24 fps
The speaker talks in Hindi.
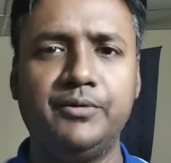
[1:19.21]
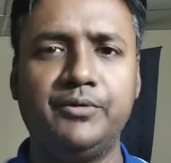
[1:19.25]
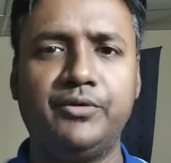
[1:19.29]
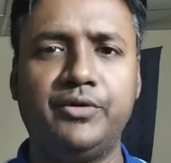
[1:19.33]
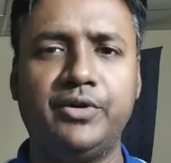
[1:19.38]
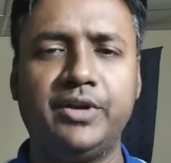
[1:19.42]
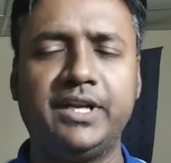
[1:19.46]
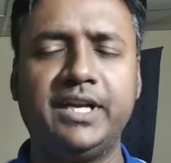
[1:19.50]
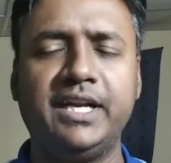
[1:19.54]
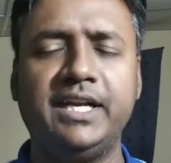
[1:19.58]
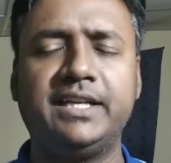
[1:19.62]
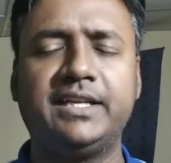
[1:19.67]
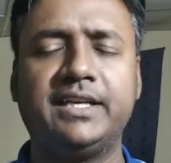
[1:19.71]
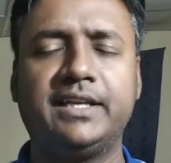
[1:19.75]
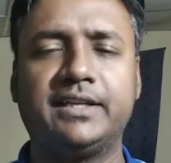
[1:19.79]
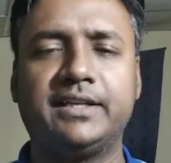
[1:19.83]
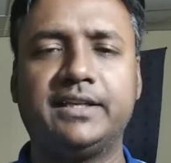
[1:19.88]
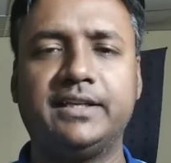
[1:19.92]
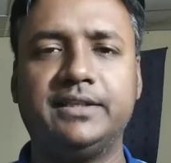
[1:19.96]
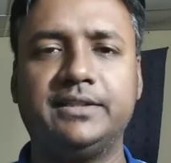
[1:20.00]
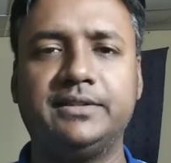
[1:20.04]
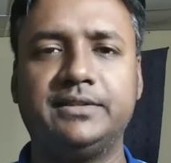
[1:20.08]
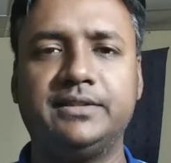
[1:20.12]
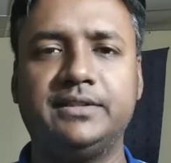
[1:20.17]
फॉरगेट
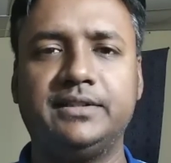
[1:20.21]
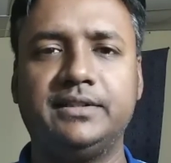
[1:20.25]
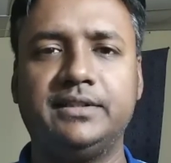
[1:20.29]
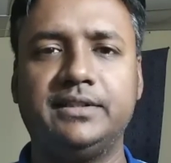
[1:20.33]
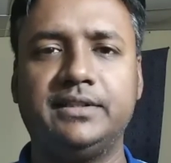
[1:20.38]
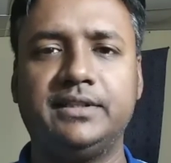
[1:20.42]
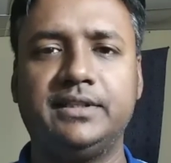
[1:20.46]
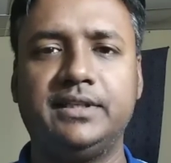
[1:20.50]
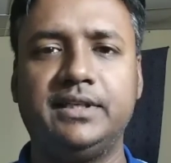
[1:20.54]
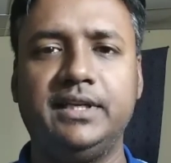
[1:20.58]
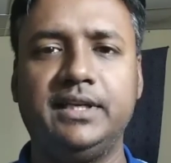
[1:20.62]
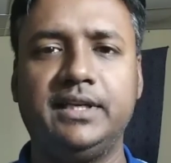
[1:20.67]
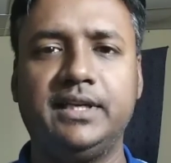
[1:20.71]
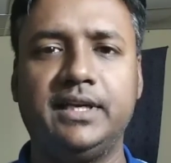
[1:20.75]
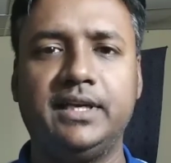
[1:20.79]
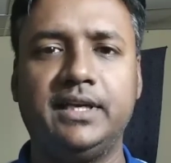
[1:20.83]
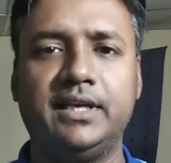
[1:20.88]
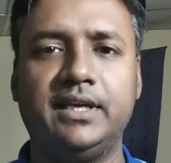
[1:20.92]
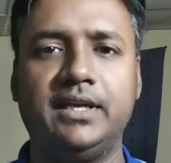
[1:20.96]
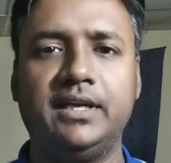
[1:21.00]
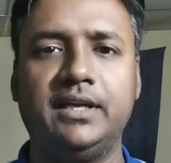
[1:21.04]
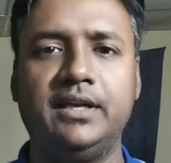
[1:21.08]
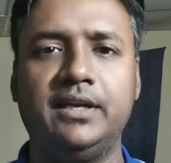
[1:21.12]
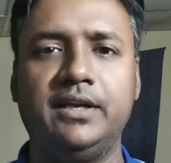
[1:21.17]
करके ठीक है
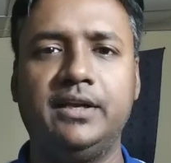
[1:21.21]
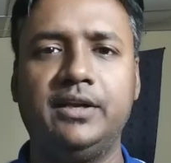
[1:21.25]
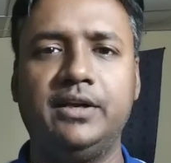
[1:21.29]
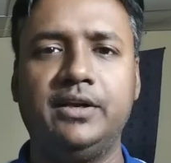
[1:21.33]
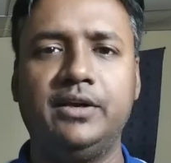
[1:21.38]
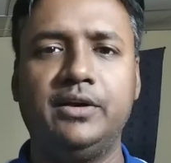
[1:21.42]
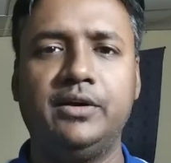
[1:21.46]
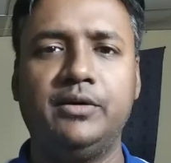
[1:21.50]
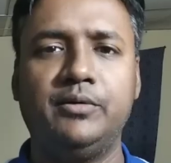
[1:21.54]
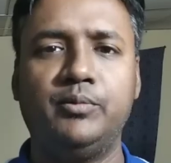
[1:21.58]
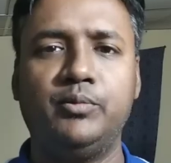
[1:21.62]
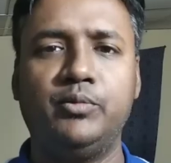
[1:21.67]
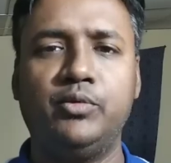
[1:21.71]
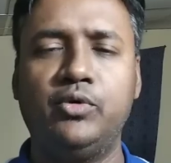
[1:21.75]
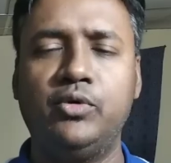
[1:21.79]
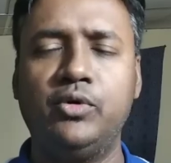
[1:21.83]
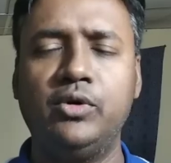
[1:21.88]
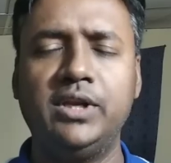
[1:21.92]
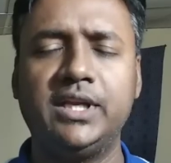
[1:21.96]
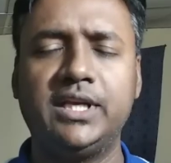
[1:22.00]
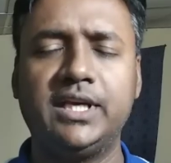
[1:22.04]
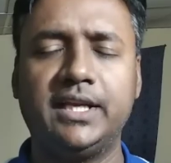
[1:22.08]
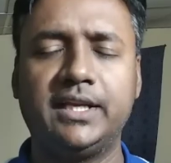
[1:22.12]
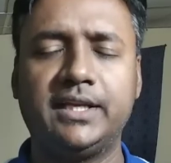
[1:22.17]

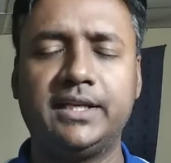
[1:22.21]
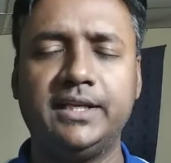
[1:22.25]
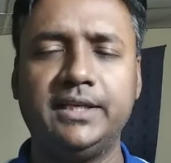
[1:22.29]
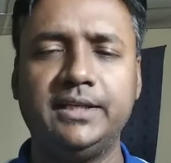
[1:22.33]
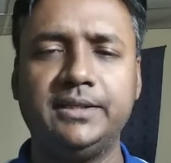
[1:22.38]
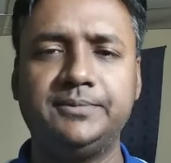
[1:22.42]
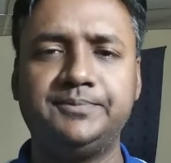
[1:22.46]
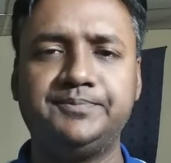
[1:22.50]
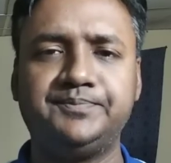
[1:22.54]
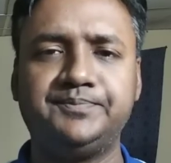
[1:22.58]
भूल करके